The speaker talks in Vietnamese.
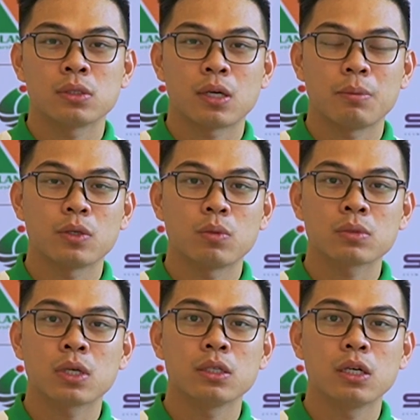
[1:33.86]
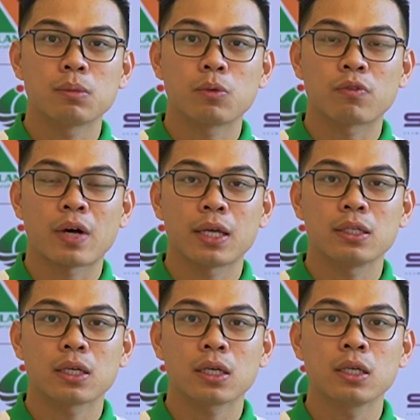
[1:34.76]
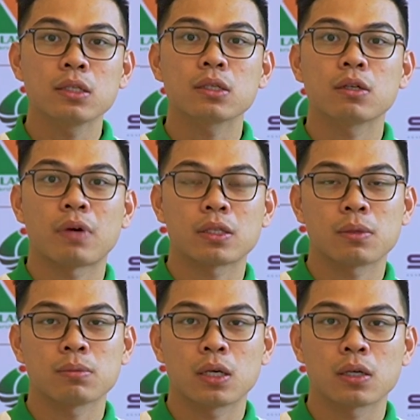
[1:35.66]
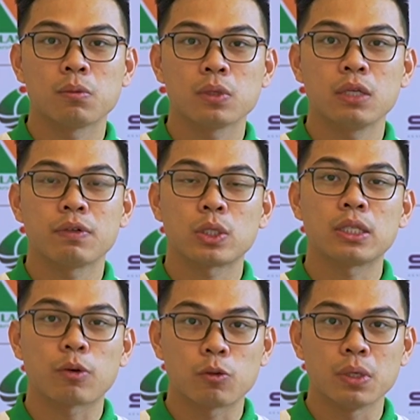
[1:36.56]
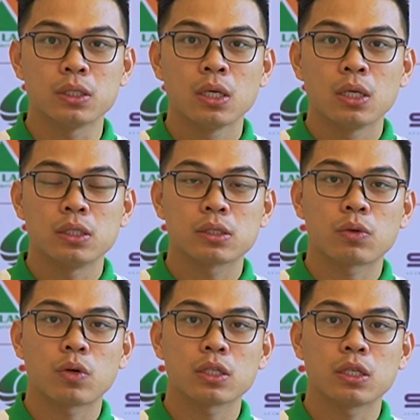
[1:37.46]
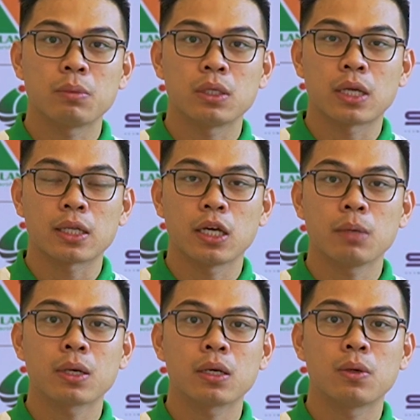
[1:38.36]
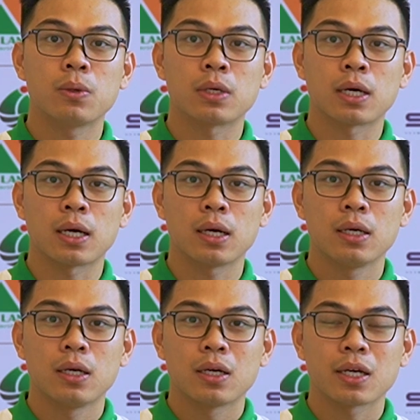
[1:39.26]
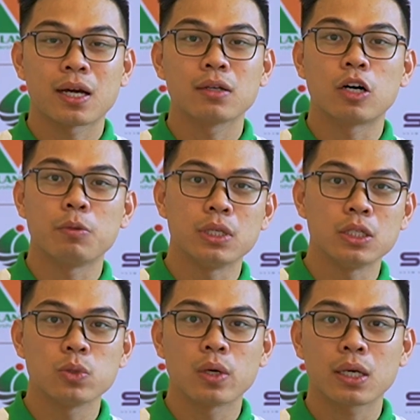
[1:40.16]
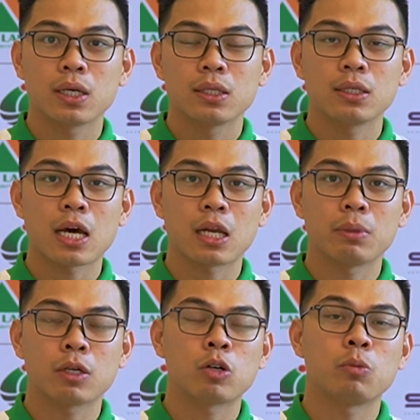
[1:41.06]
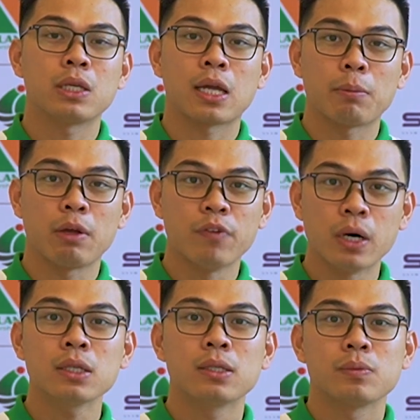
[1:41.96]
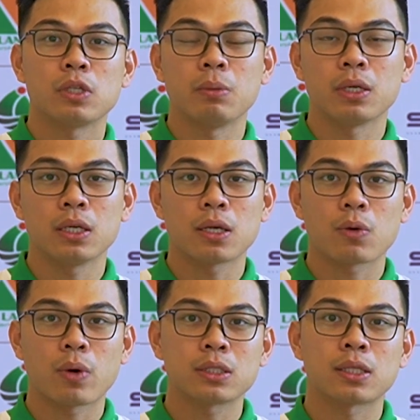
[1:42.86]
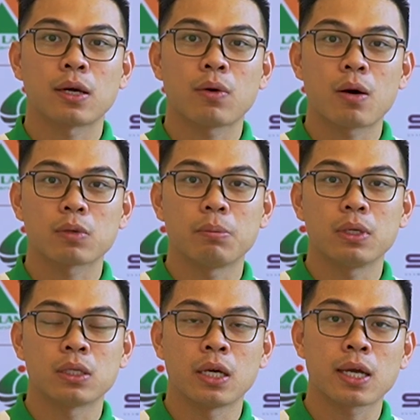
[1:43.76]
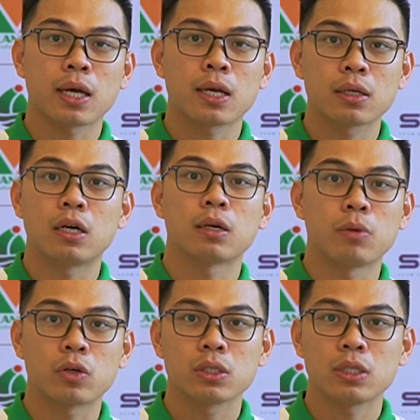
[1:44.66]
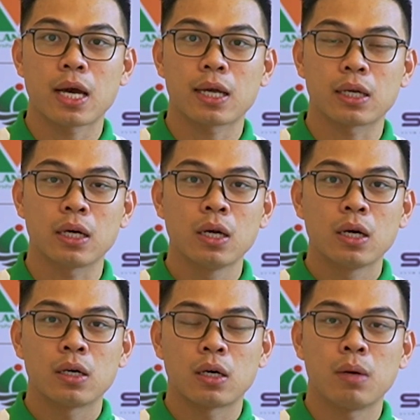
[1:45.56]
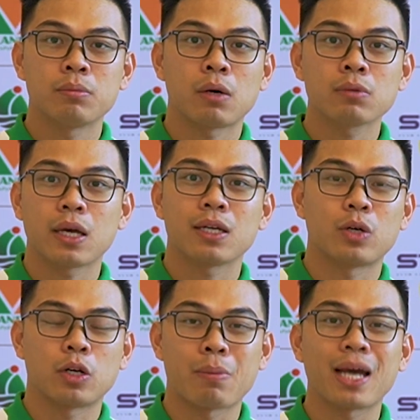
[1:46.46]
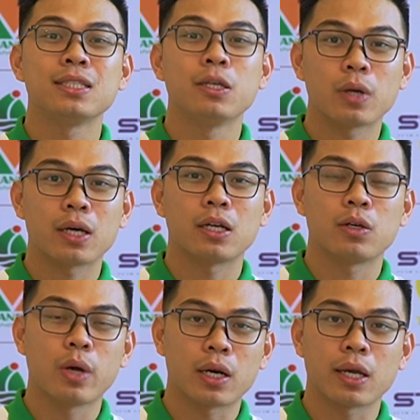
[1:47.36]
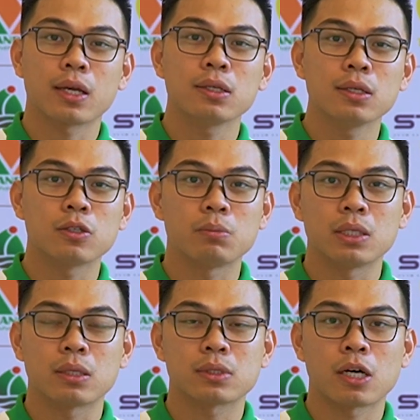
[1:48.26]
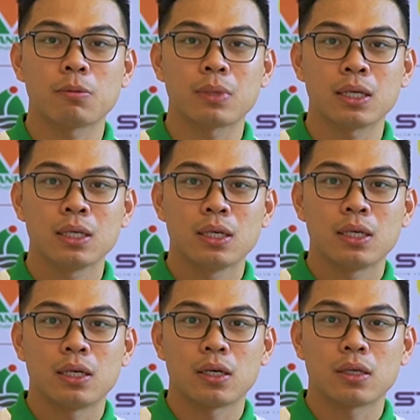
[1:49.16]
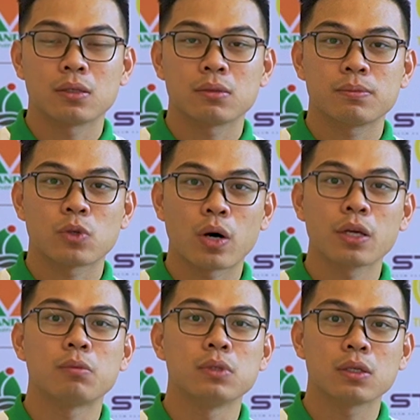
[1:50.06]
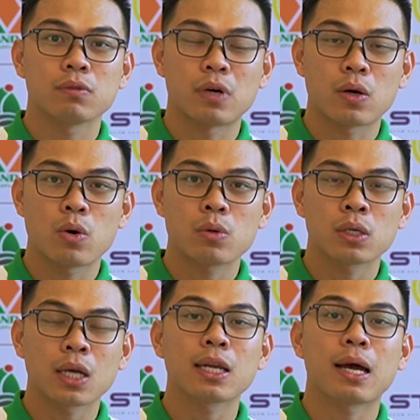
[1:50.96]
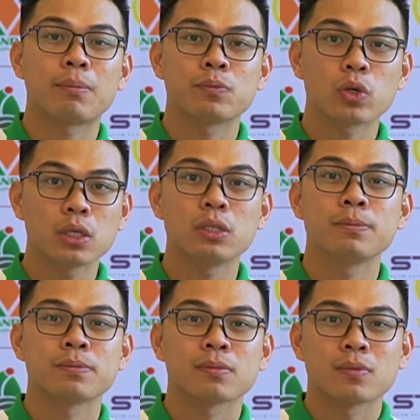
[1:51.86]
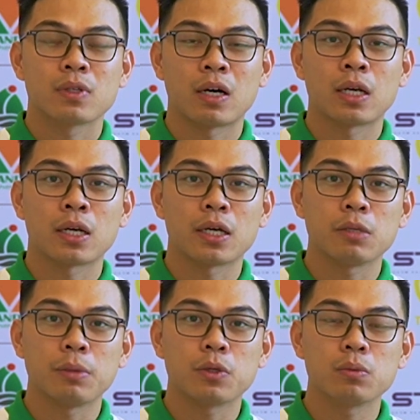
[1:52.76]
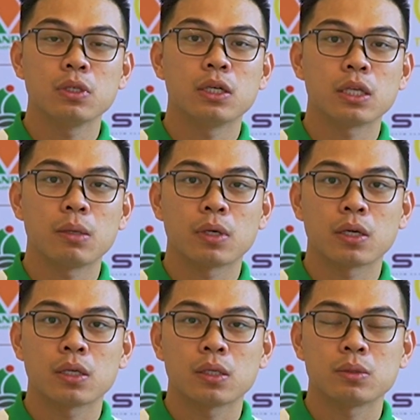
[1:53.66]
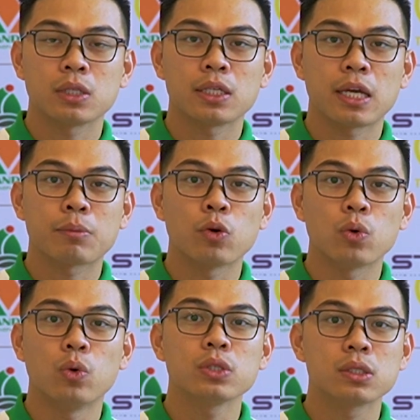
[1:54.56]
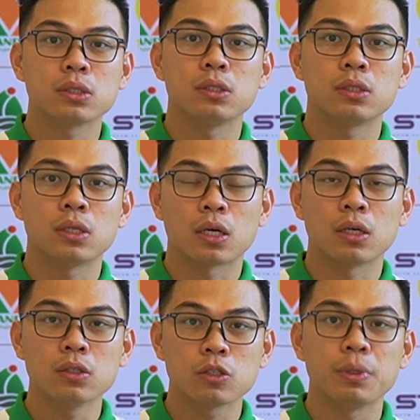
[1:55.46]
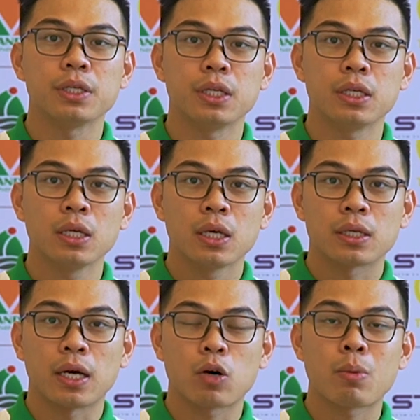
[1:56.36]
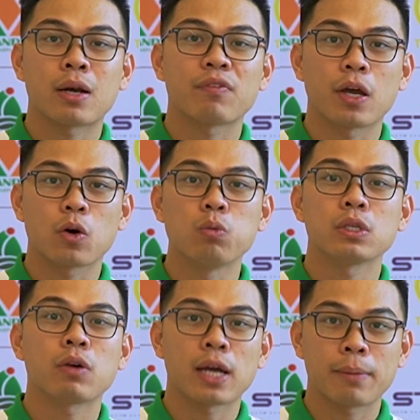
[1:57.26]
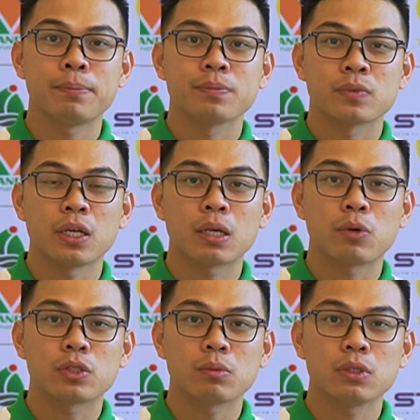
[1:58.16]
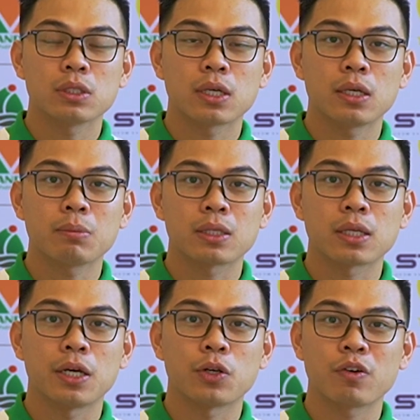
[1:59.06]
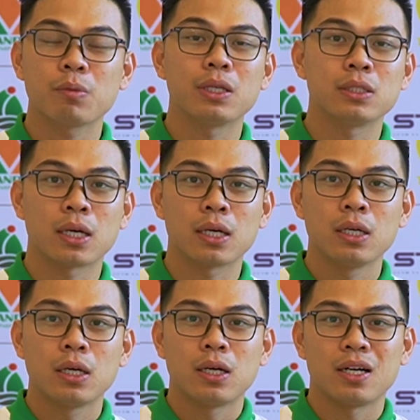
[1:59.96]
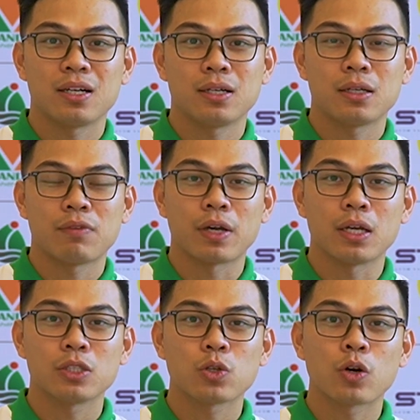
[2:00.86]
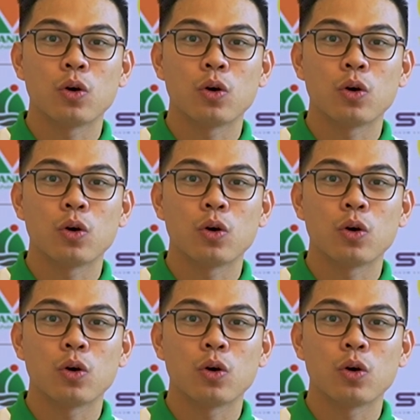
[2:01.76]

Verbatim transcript: à, mình cũng đưa được một vài những cái kiến thức được vào trong công ty và doanh nghiệp của mình nhưng sau đó thì mình lại thấy bắt đầu là cái năng lượng của mình đi xuống này thứ hai là mình bắt đầu mình lại bị vướng thì mình nghĩ là quay trở lại khoa học để mình lấy lại cái năng lượng là một thứ hai là uh, hâm nóng lại gọi là mai dìu đấy để luyện lại kiến thức của mình làm sao mà uh, có cái động lực và có cách làm tốt hơn À, lần này thì mình cũng đưa thêm uh, những anh em đội ngũ nhân sự uh, cứng của mình đi để các bạn về cùng nhau làm đấy là một trong những cái mà thầy nói mình uh, phải cho